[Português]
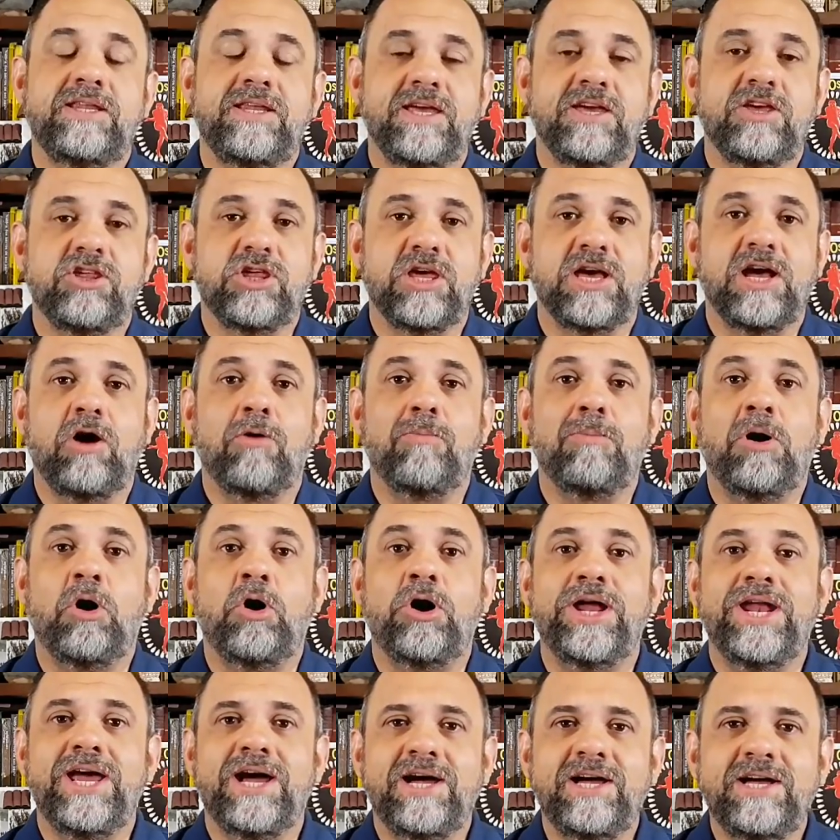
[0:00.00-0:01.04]
tem que chegar uma
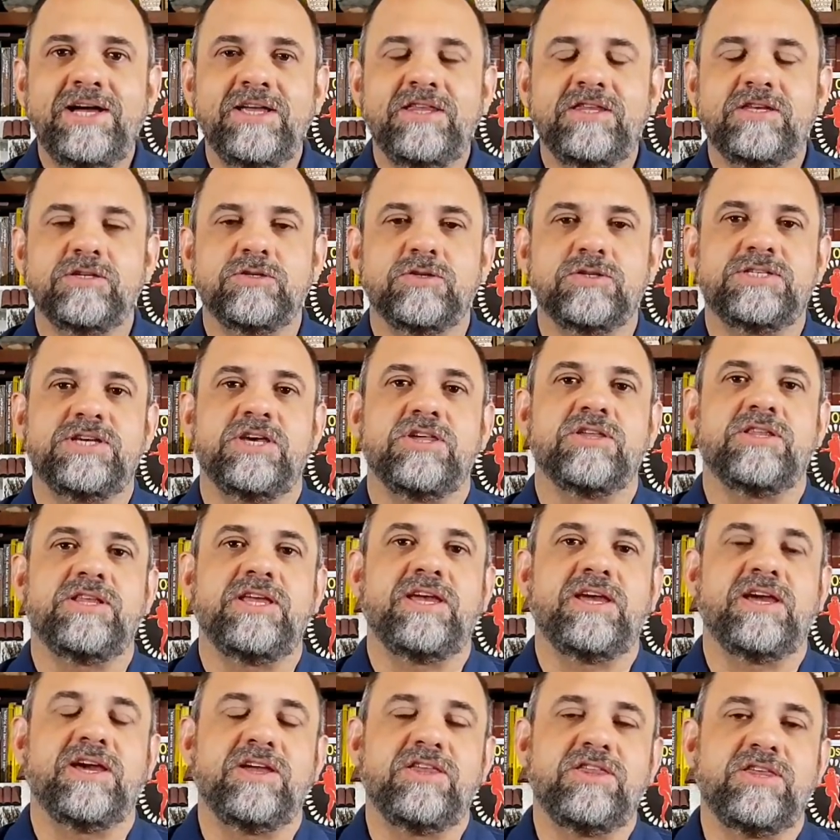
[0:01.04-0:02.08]
hora antes, ou seja, tem
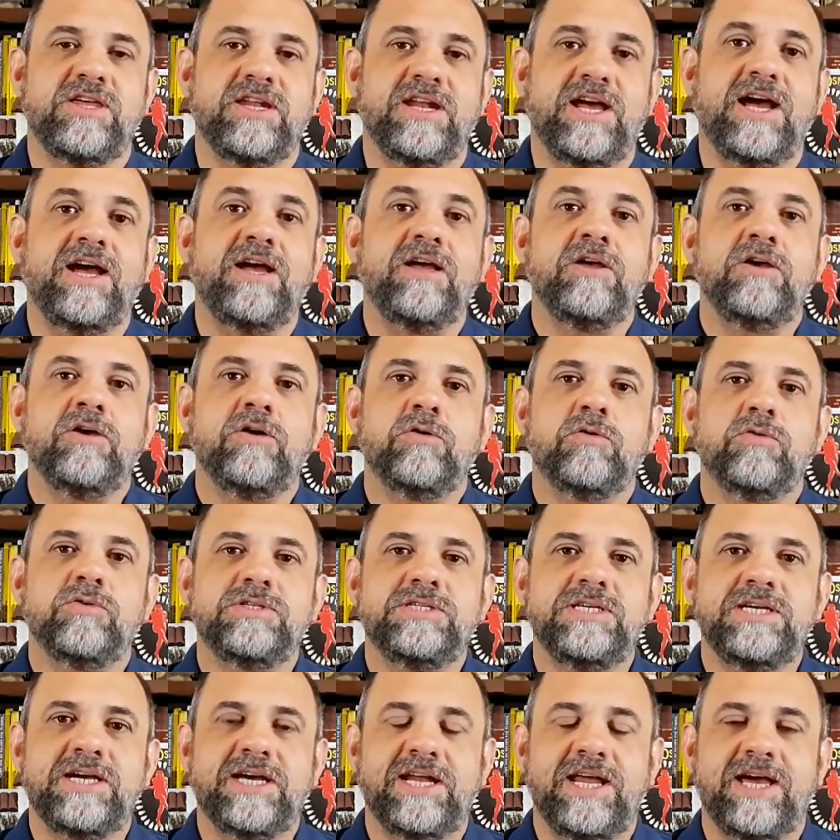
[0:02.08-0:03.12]
que retirar os
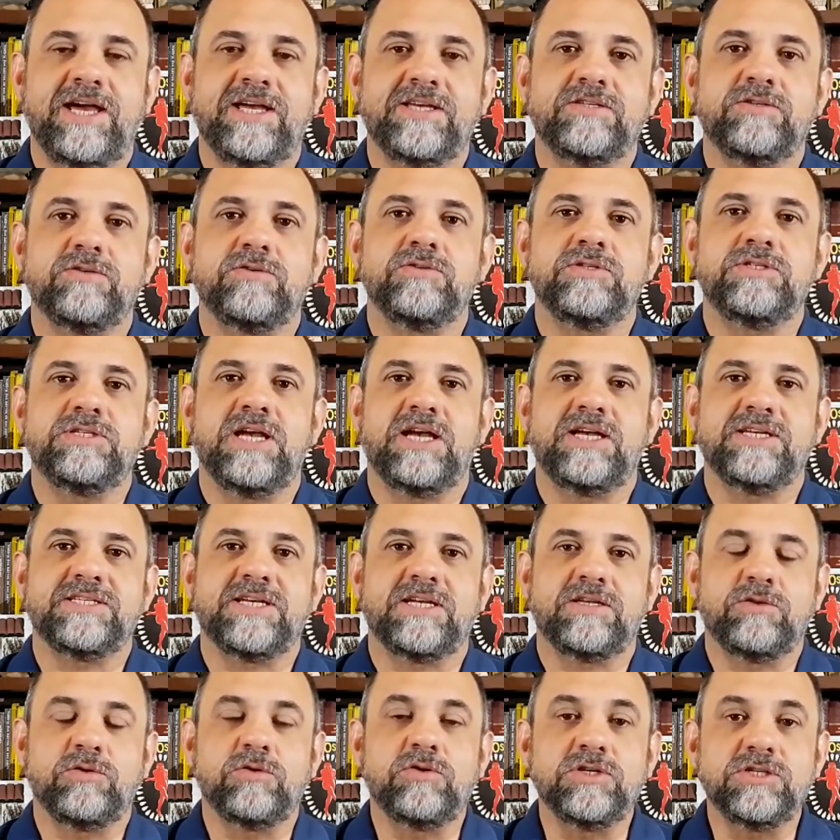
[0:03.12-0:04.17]
ingressos às
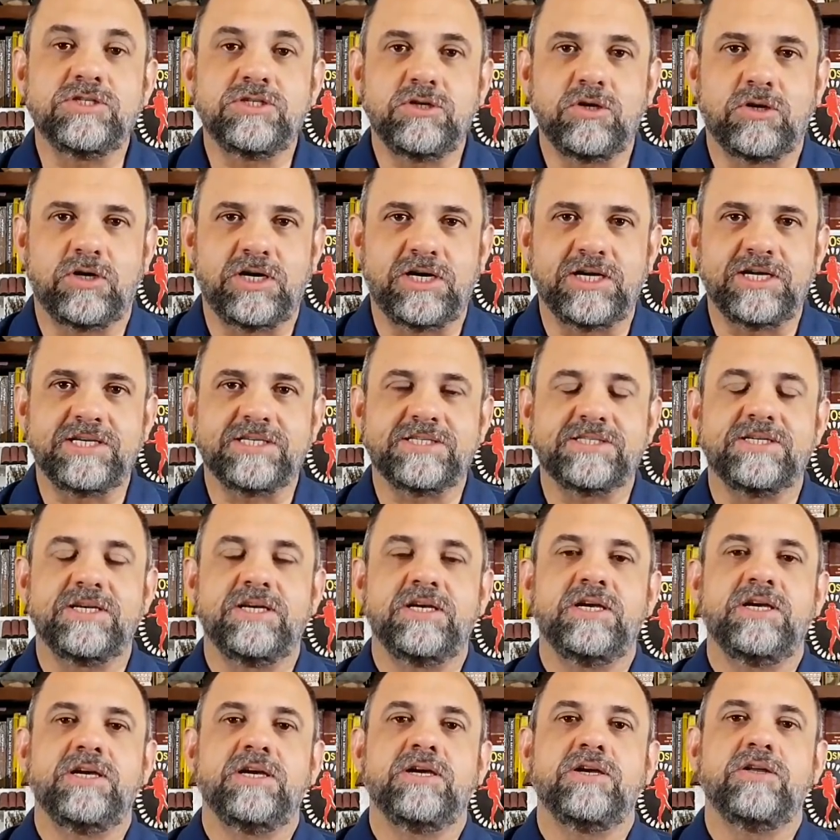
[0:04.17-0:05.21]
14 horas
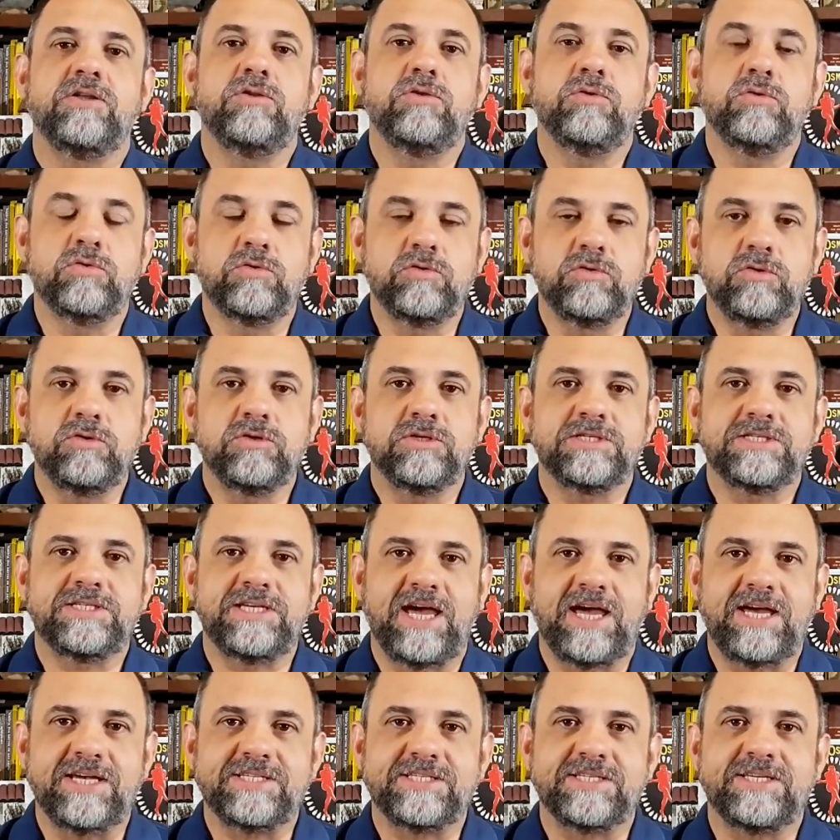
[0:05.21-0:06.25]
no
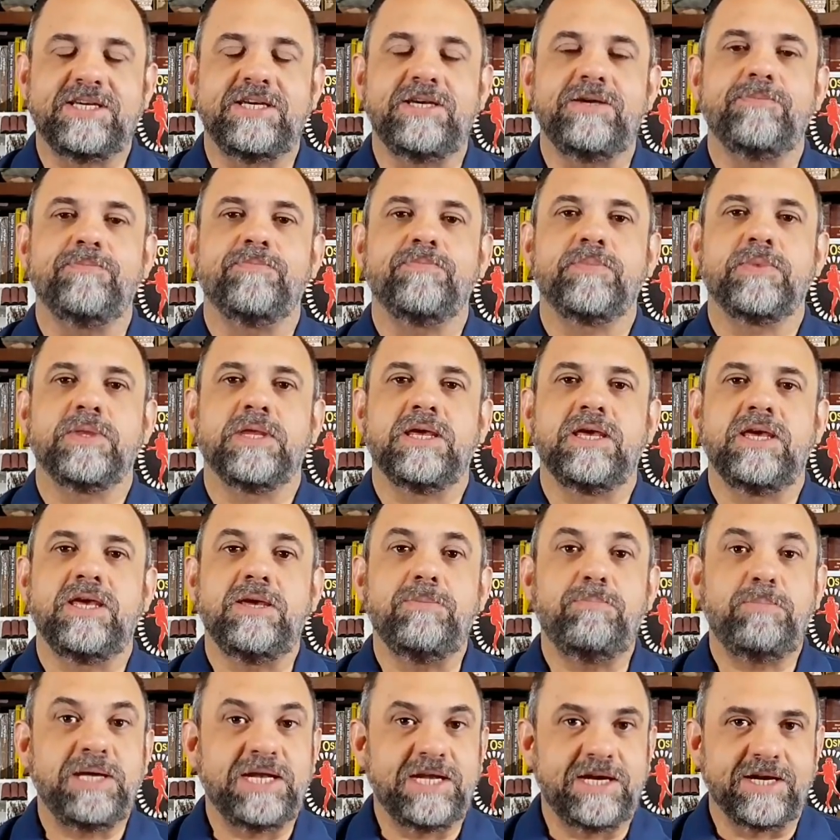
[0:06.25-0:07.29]
SESC
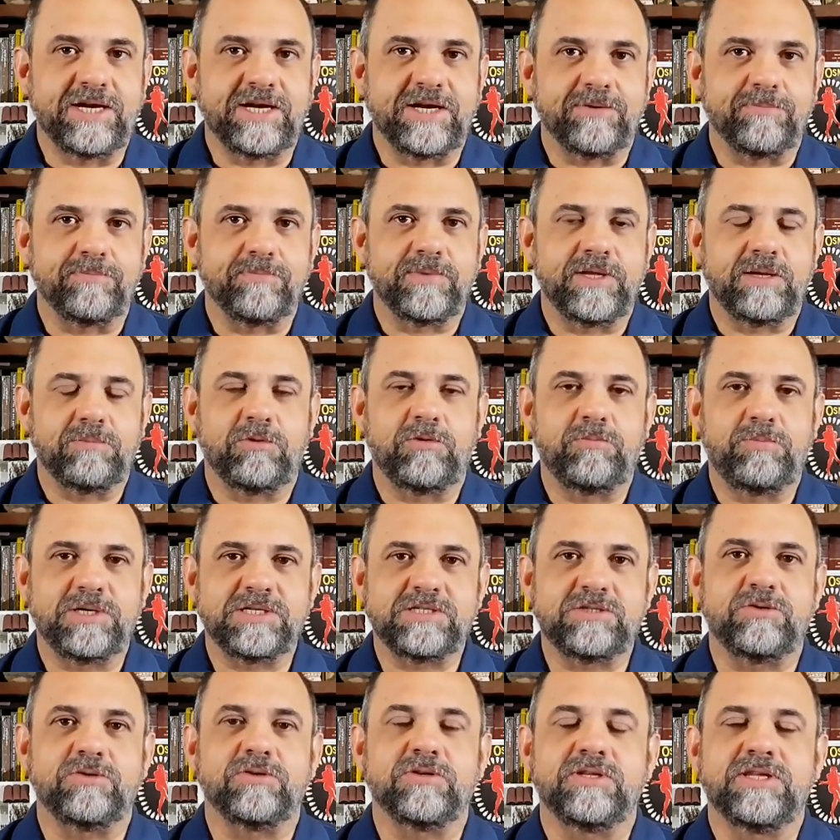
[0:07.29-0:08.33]
Ipiranga, na Bom
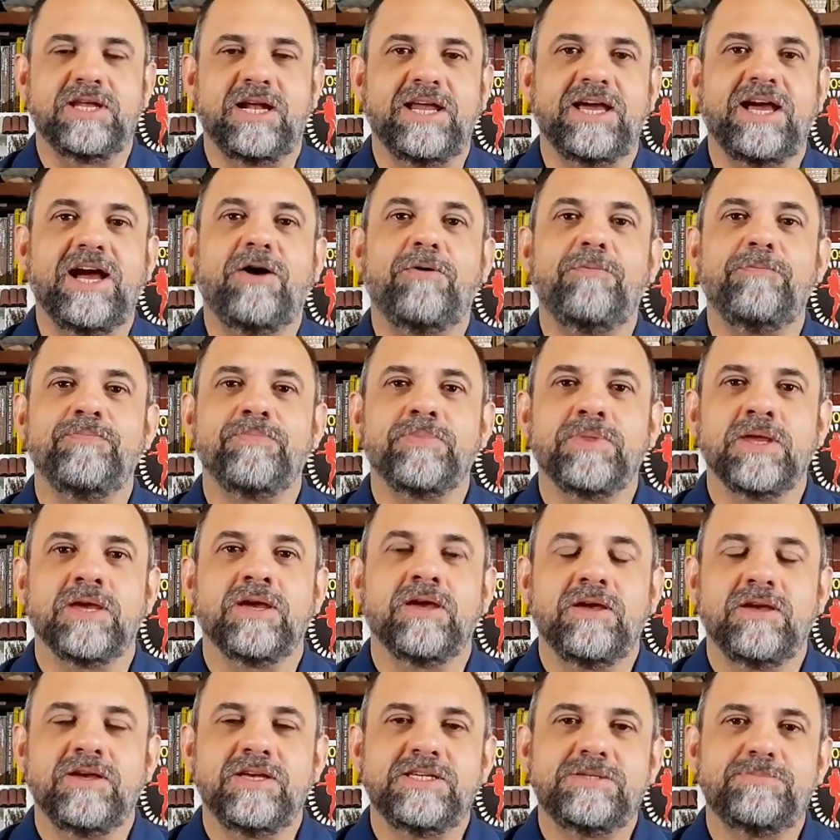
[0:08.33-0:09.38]
Pastor. Tá legal?
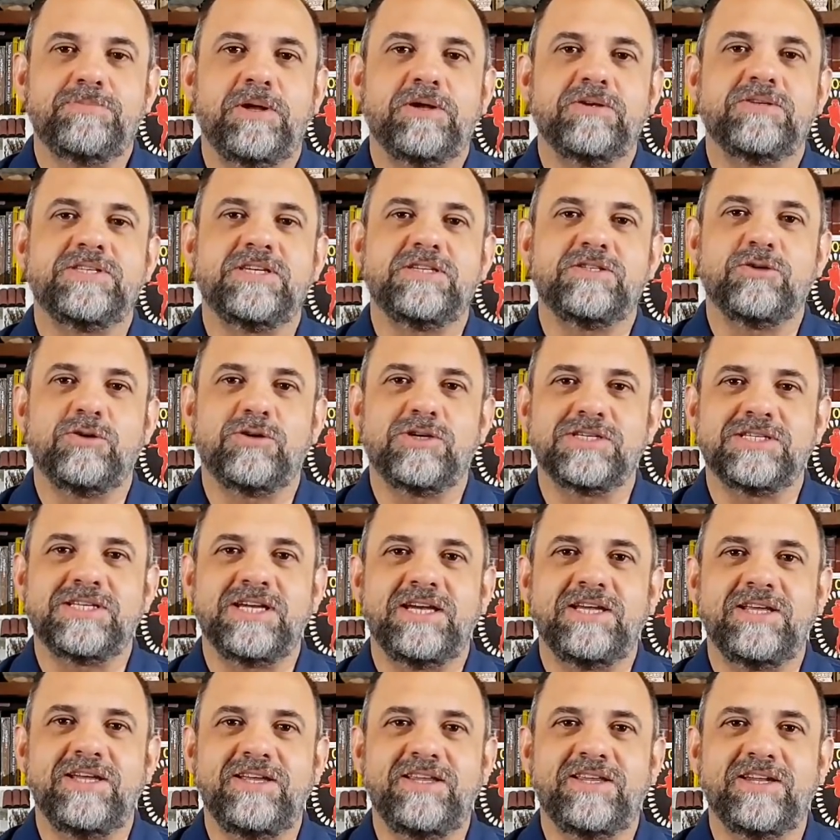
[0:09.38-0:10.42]
Espero que vocês
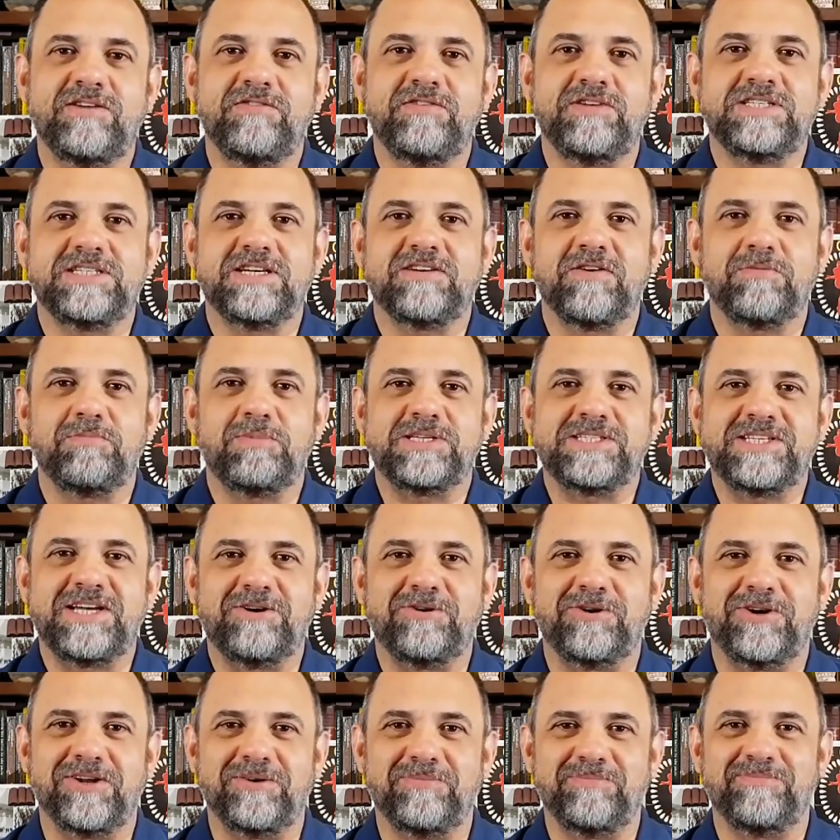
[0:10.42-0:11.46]
gostem da entrevista que vai passar
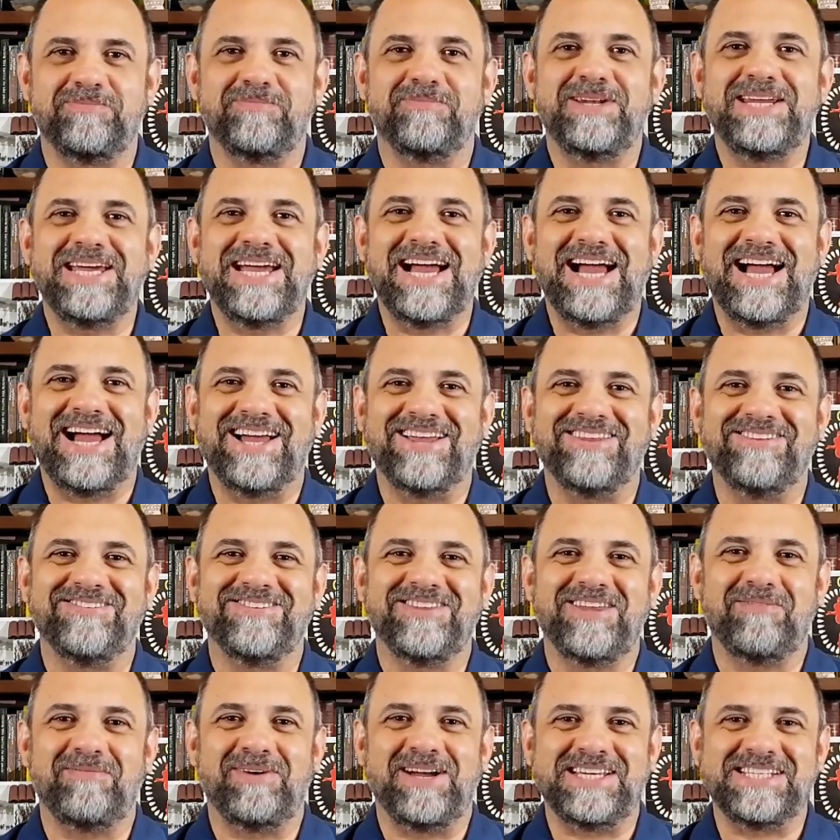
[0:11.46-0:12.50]
agora. Obrigado,
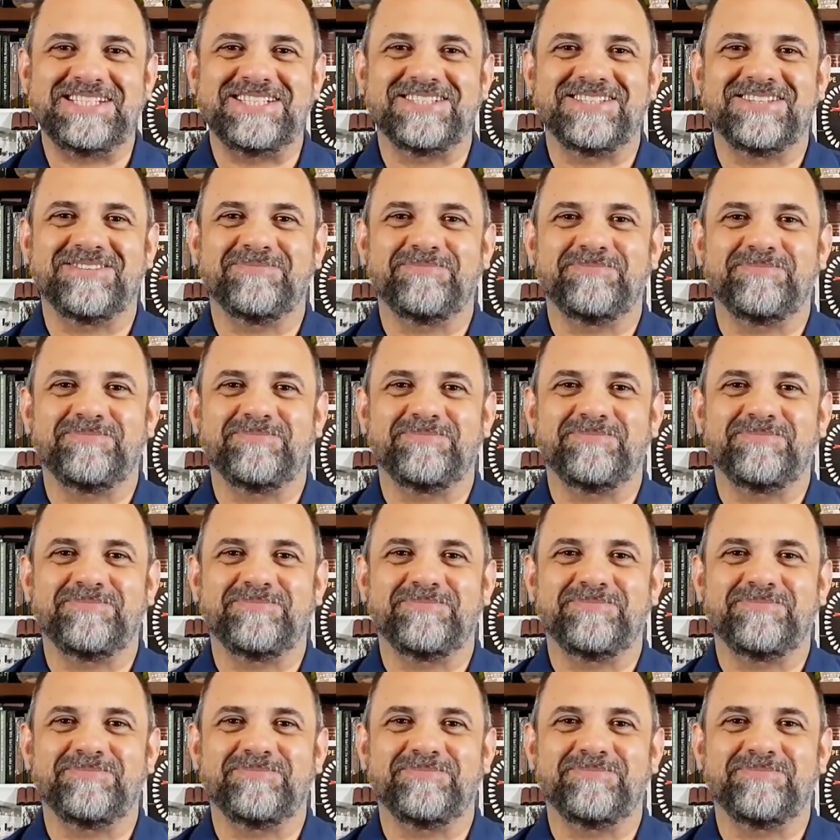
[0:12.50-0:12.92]
até mais.